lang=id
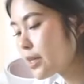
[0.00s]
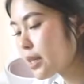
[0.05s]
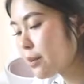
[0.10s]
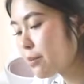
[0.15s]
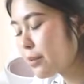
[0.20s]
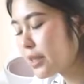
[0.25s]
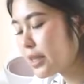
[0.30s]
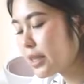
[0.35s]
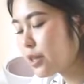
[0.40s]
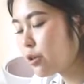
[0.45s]

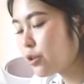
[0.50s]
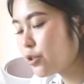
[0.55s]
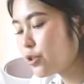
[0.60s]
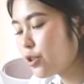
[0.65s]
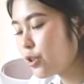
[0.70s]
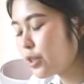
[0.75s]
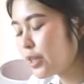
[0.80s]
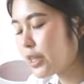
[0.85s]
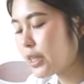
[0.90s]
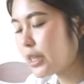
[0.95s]
sambil
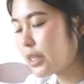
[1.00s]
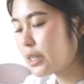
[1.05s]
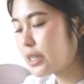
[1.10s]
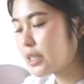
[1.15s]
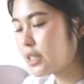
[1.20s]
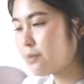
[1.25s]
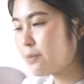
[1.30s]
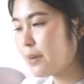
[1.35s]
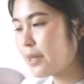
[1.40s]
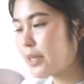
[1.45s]
dikocok dengan
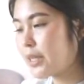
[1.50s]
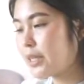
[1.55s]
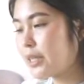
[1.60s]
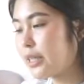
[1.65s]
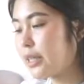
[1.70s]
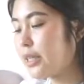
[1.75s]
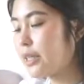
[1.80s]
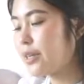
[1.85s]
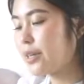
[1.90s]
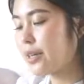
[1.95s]
kecepatan
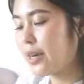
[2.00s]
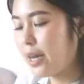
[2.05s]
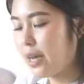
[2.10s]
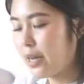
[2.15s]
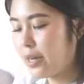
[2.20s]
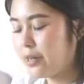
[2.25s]
yang rendah.